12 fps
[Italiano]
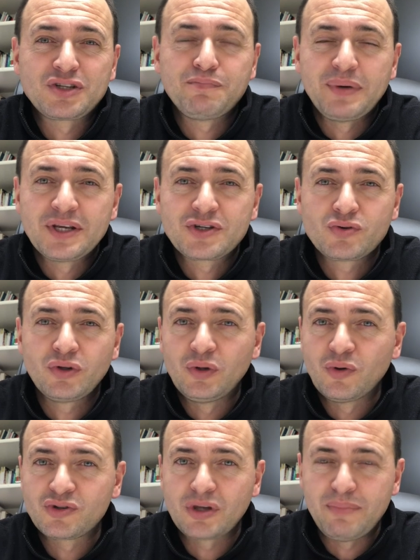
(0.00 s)
spesso di
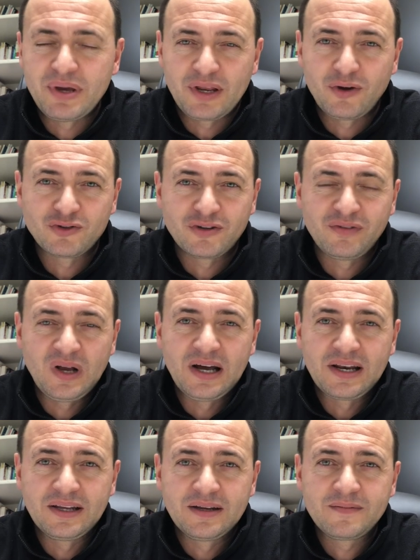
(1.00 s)
non sapere cosa
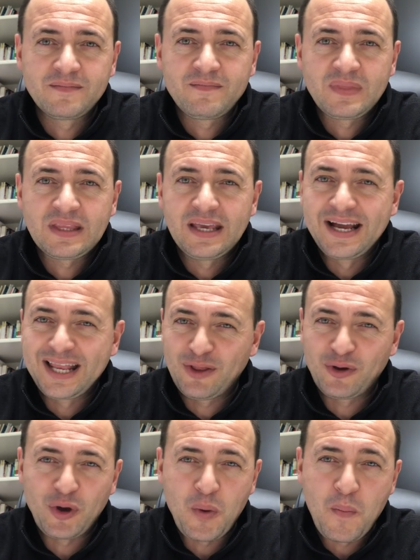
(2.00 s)
fare e
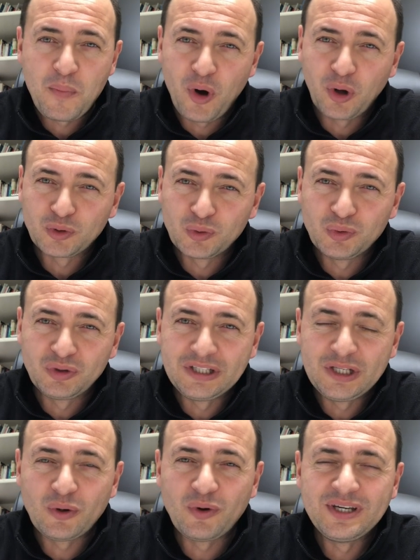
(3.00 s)
credo che un po' a
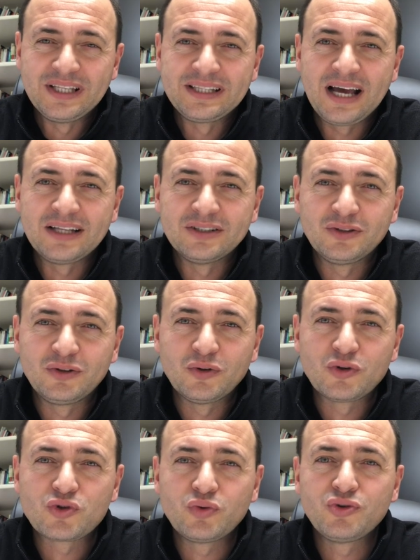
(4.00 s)
tutti ogni
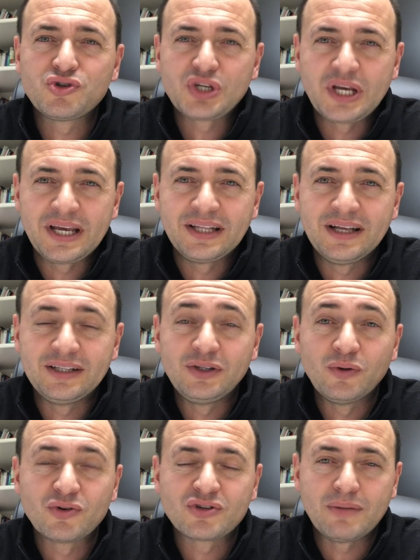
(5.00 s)
tanto succeda di
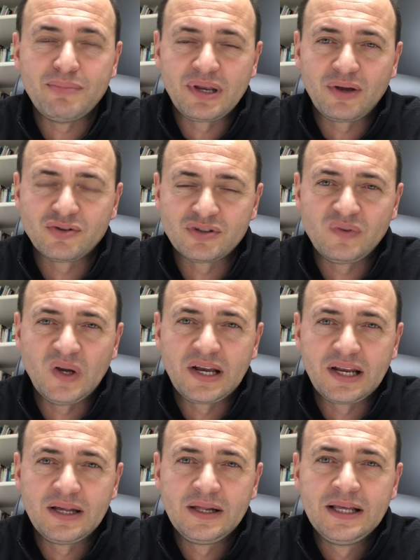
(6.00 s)
non sapere cosa
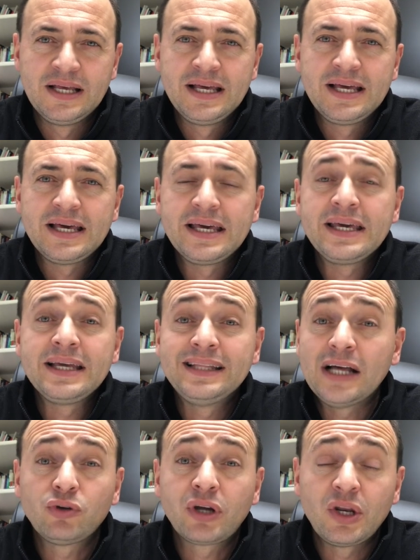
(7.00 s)
fare. E
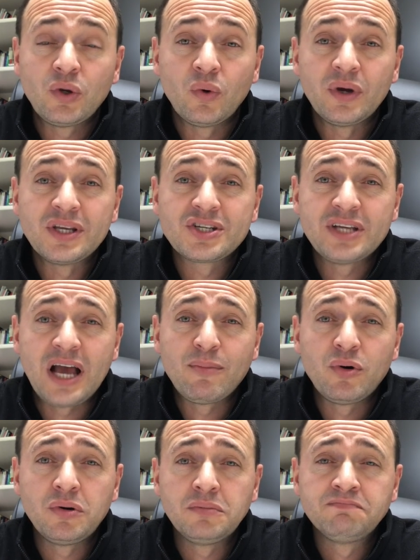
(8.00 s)
dato che noi
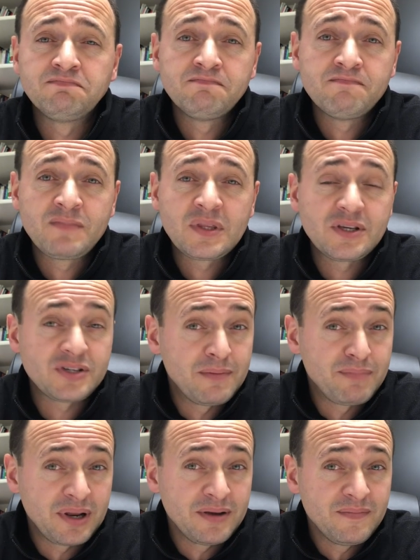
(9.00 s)
siamo
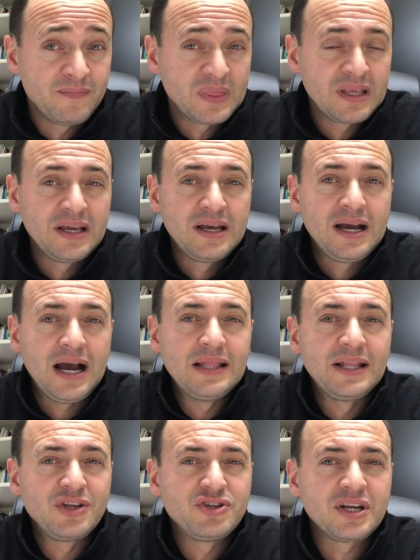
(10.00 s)
sempre
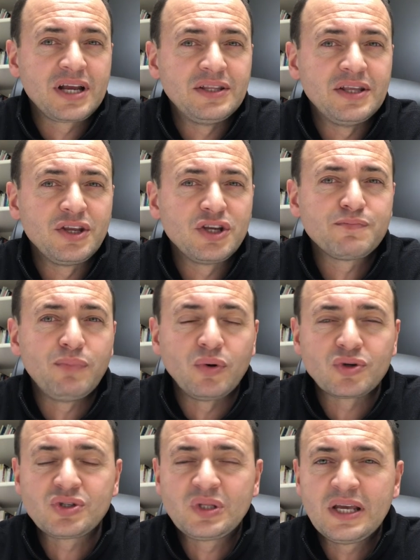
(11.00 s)
alla ricerca di
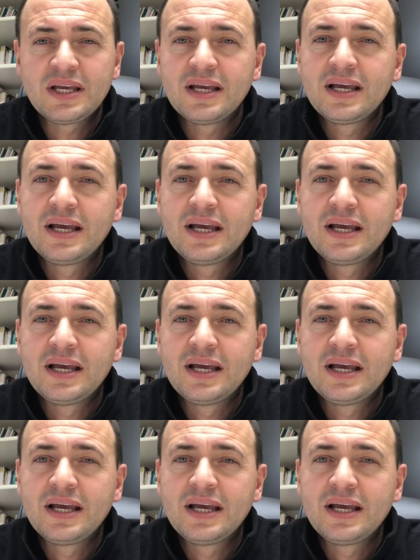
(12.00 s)
risposte,